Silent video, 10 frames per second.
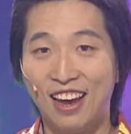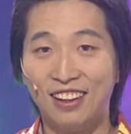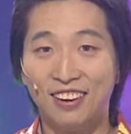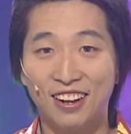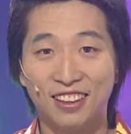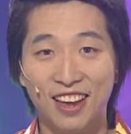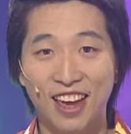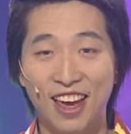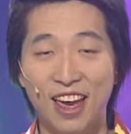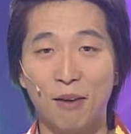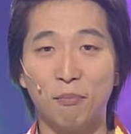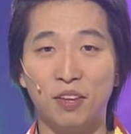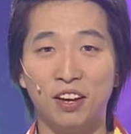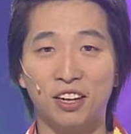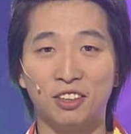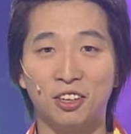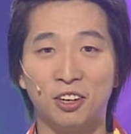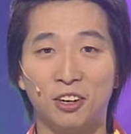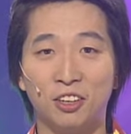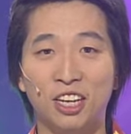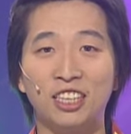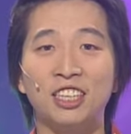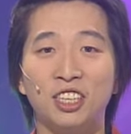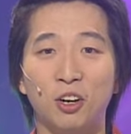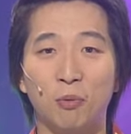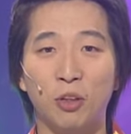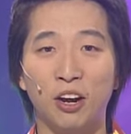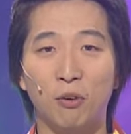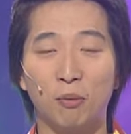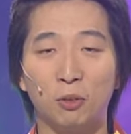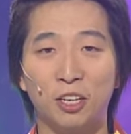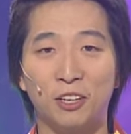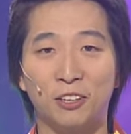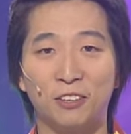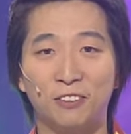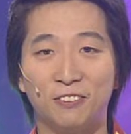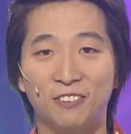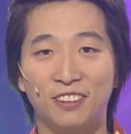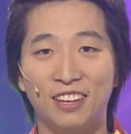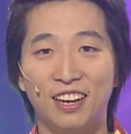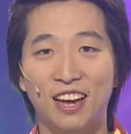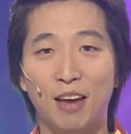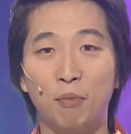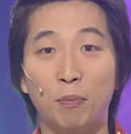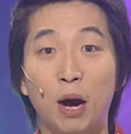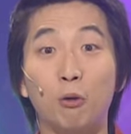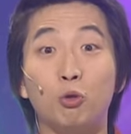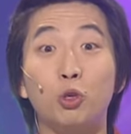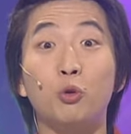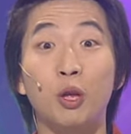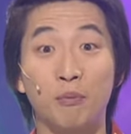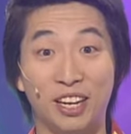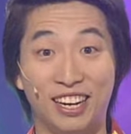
애들한테 MT 가서 사진 찍어 보내라고 해보세요. MT 바로 취소됩니다.